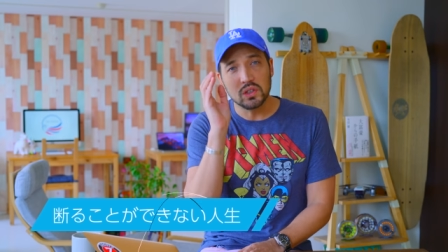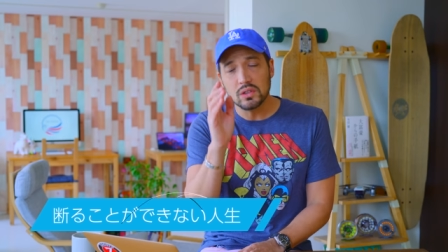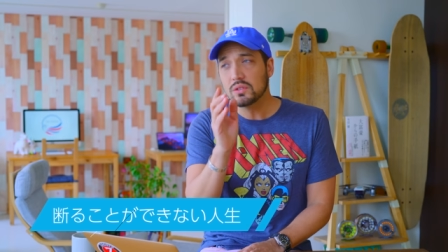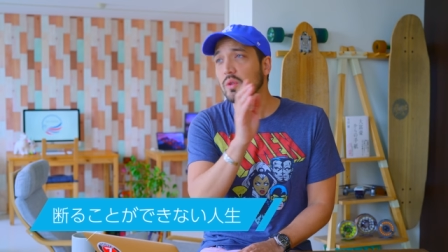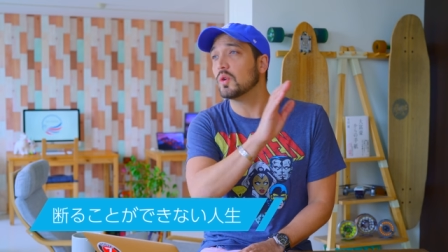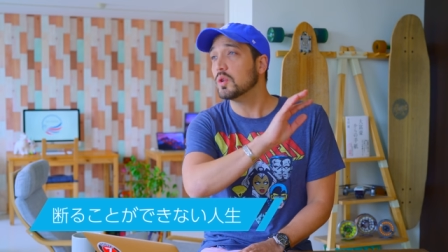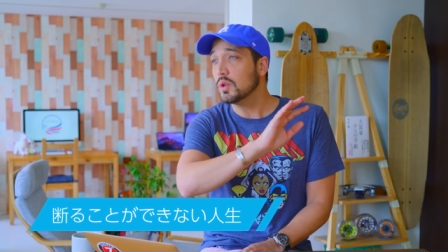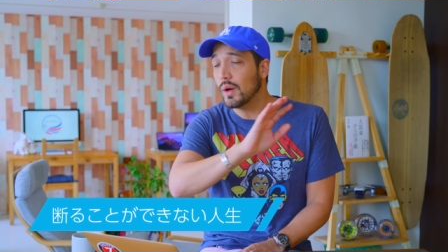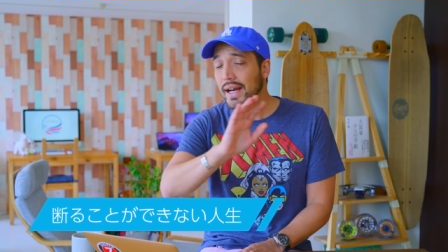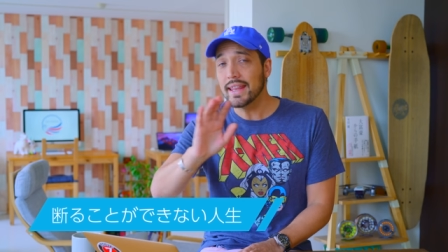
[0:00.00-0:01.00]
ずっと
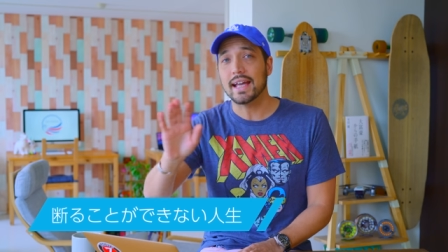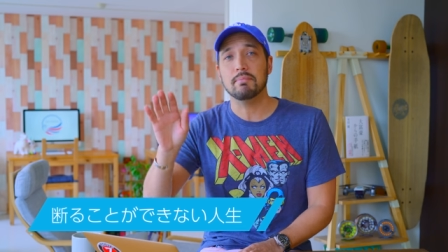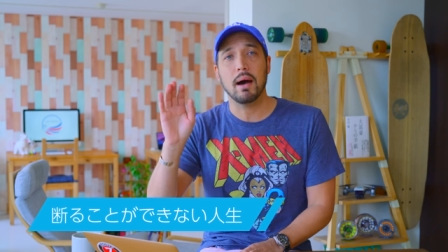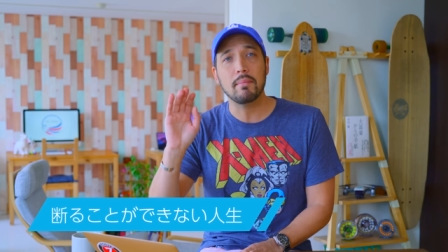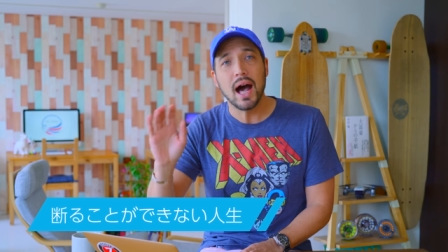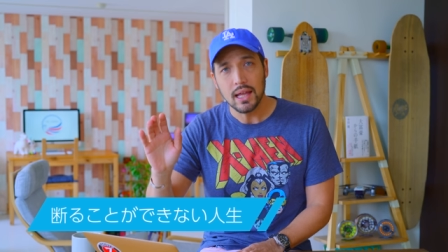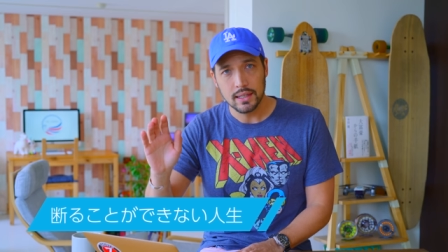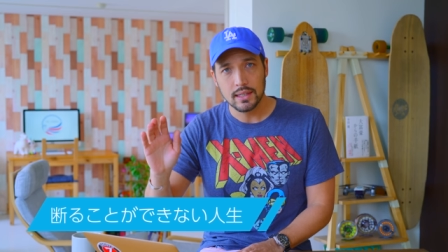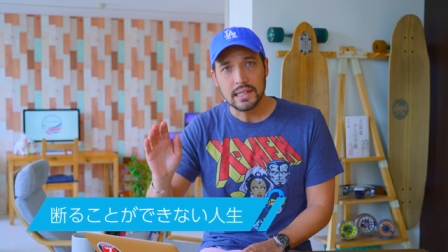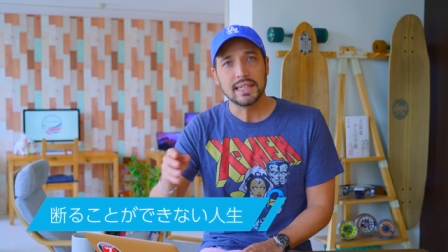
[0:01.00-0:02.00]
断らないまま
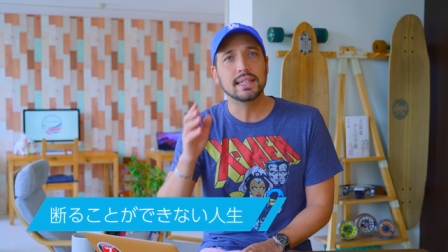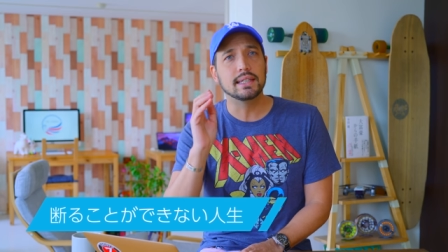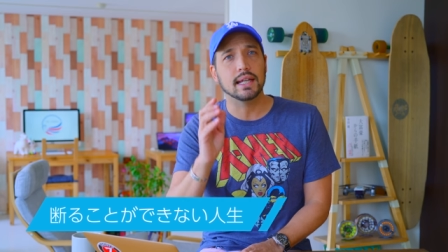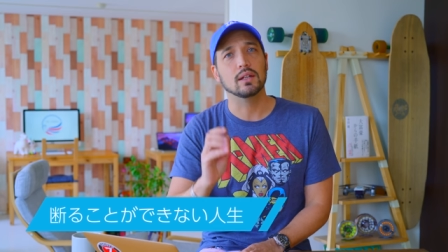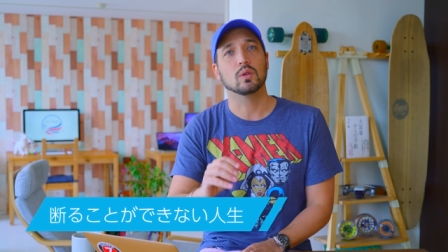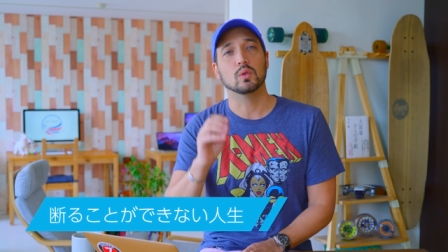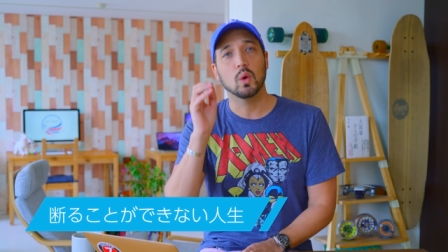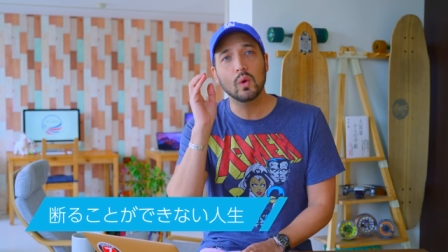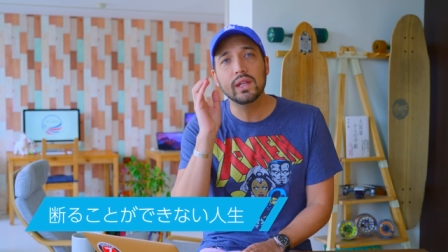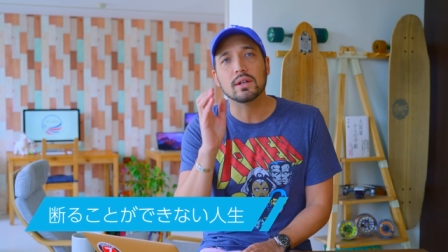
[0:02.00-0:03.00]
生きていると
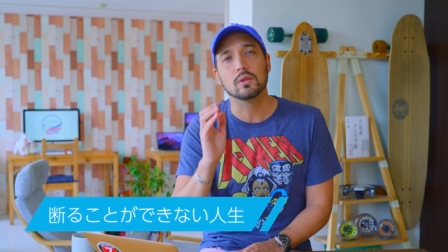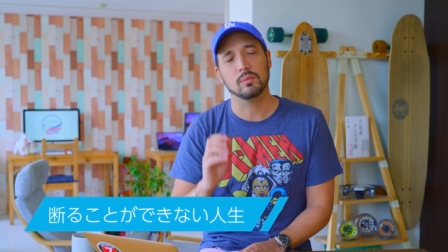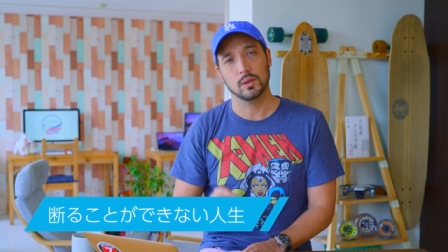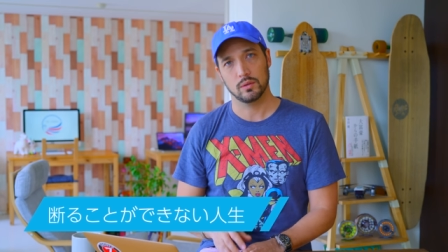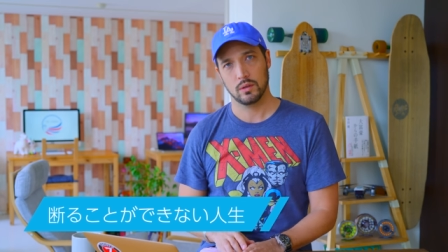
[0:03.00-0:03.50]
どうなると思